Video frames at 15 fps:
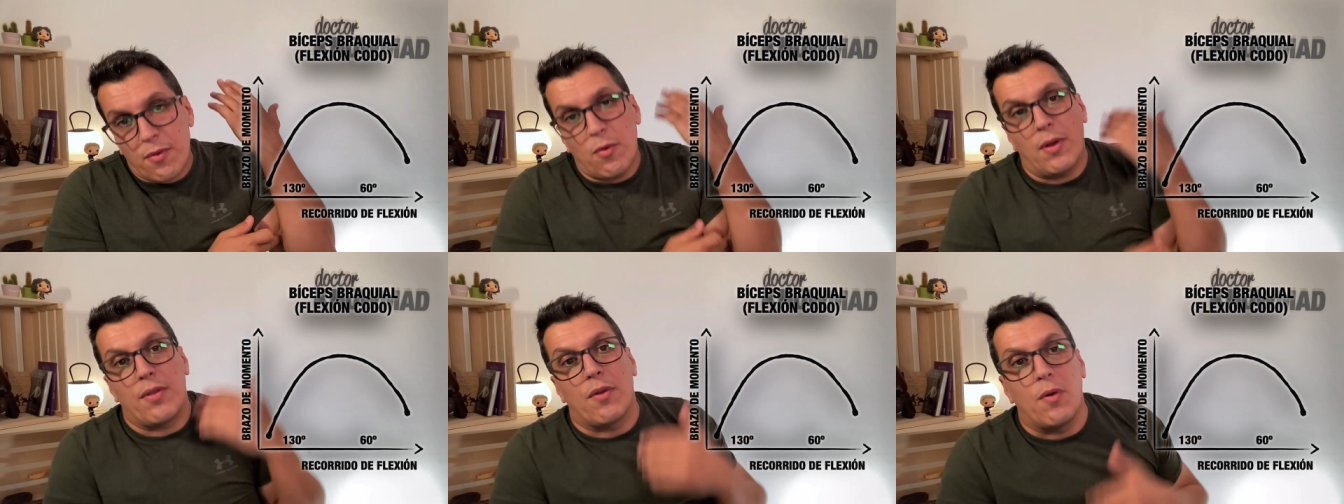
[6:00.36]

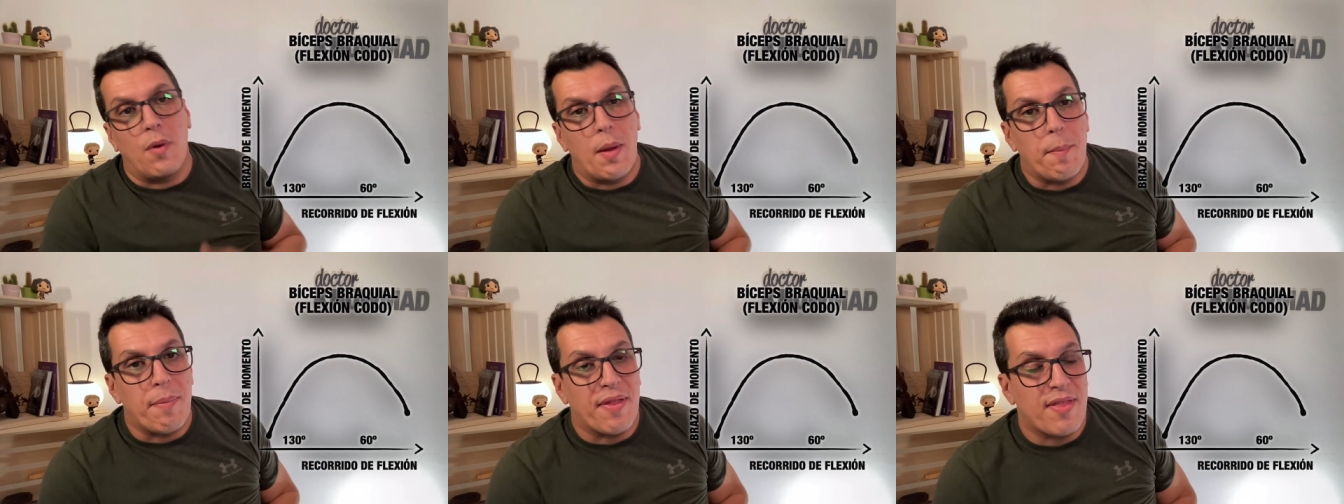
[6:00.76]
cuando
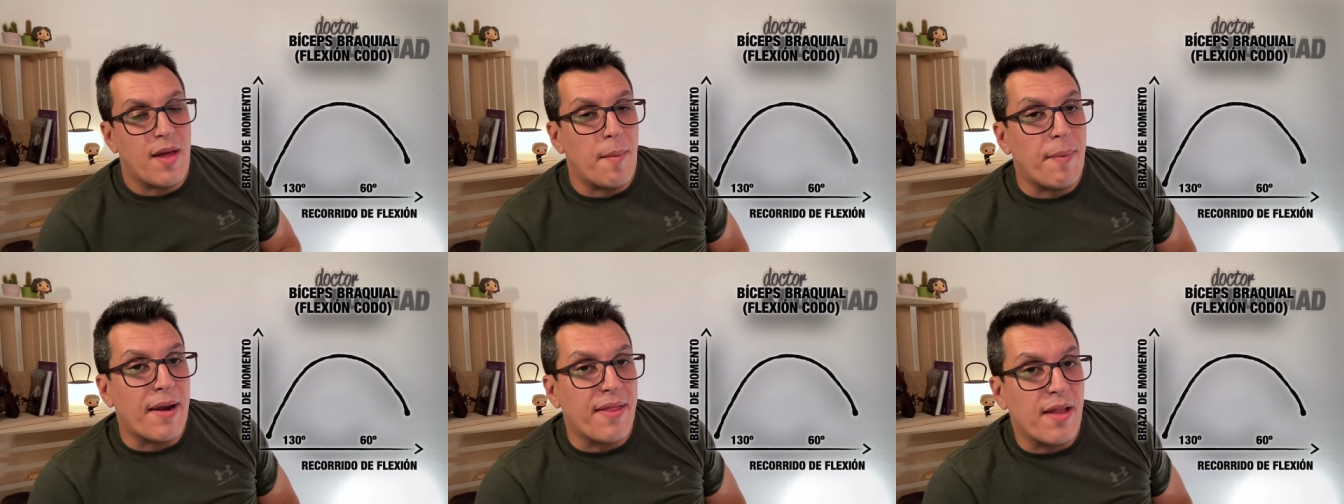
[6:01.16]
empieza
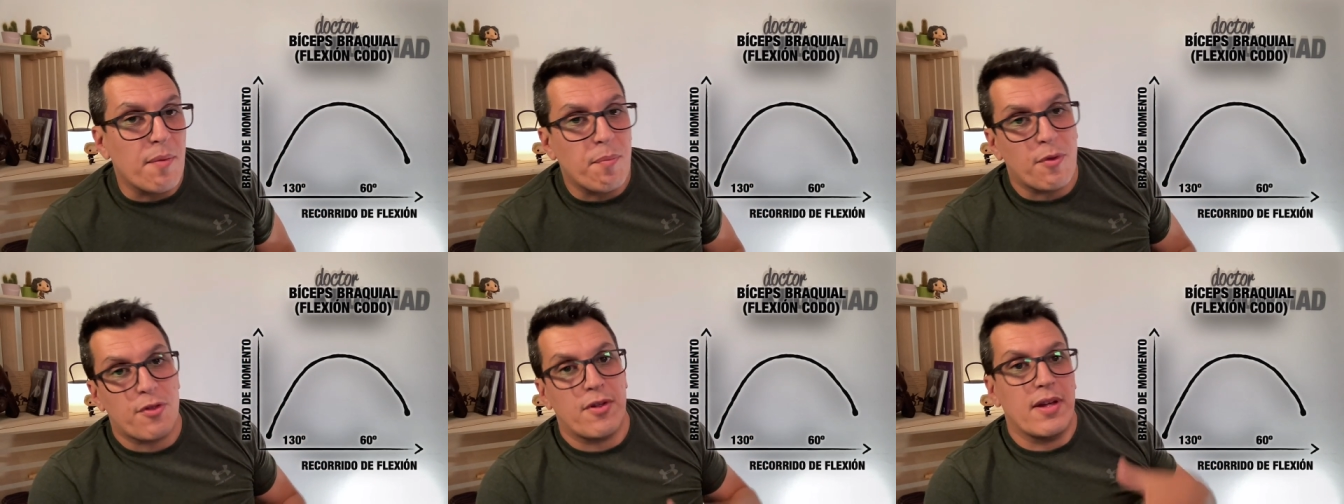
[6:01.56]
a
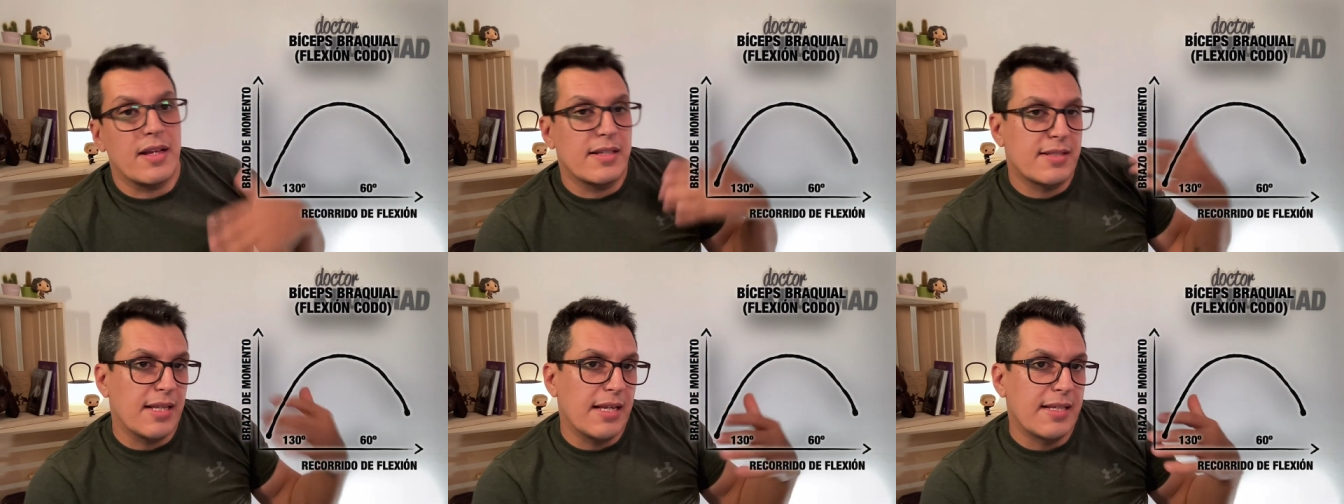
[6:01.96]
perder, pues
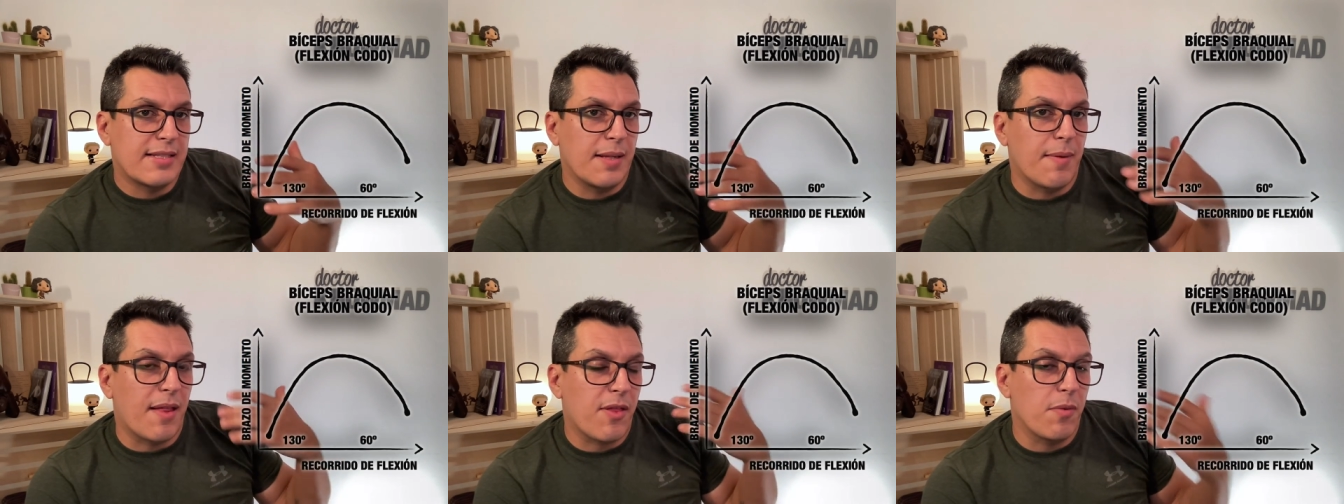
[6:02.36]
este,
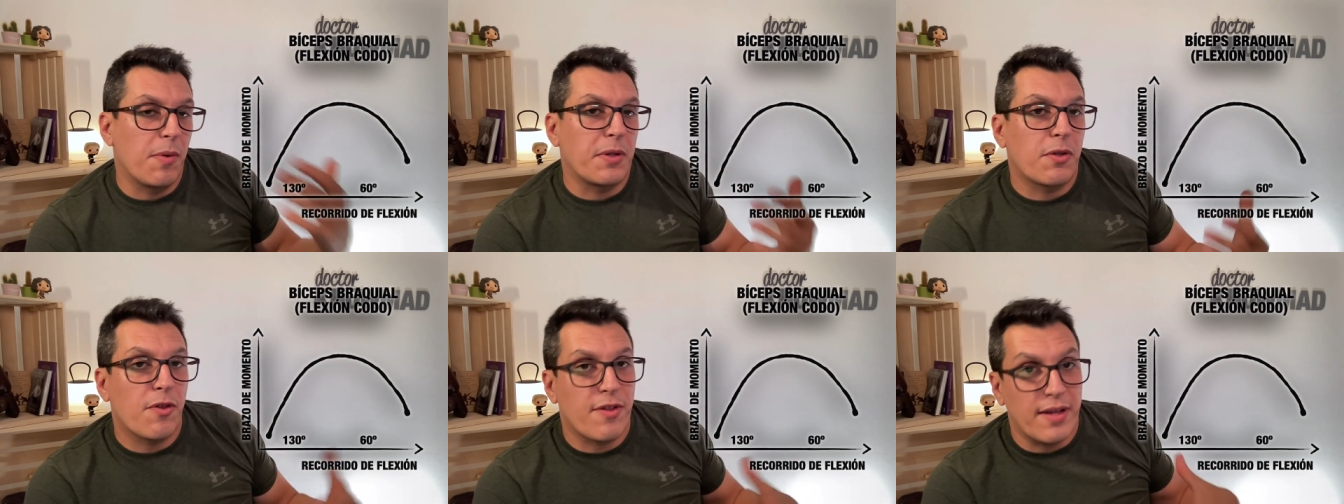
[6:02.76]
este, brazo de
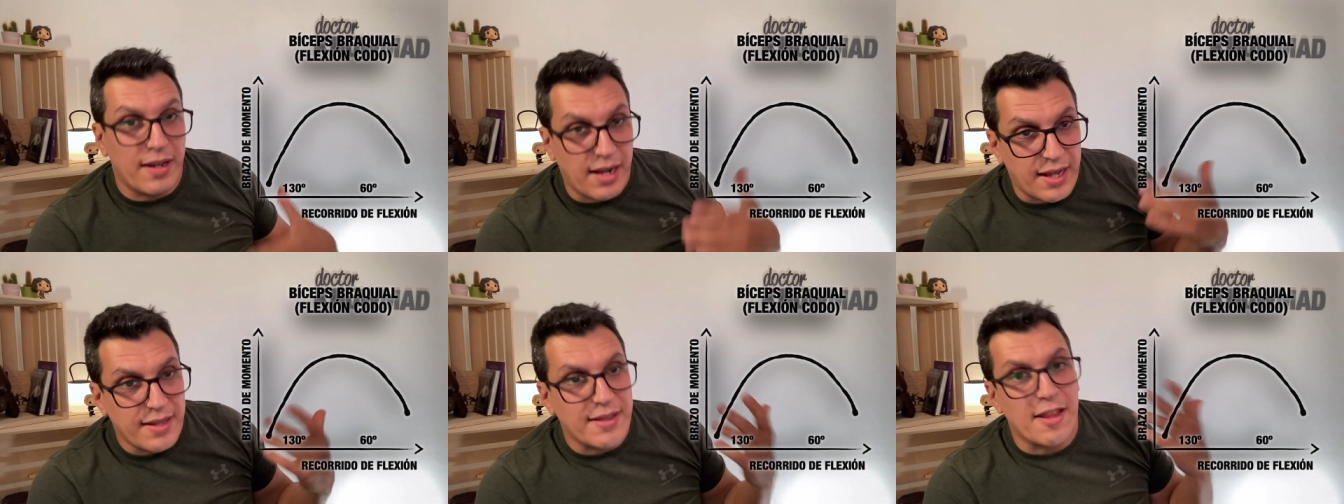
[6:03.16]
momento se
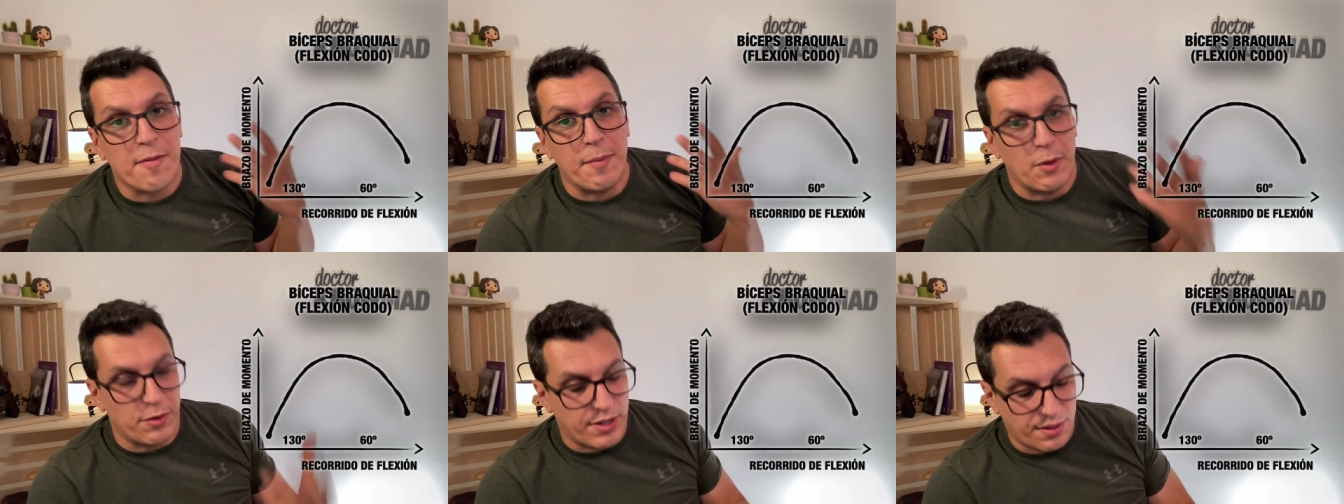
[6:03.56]
irá
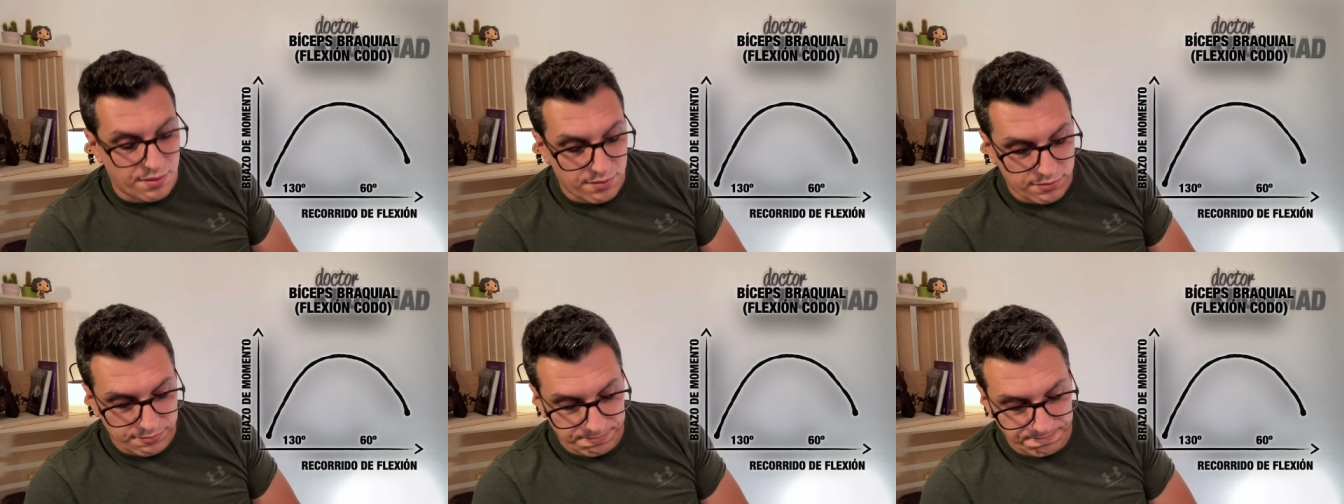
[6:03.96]
disminuyendo.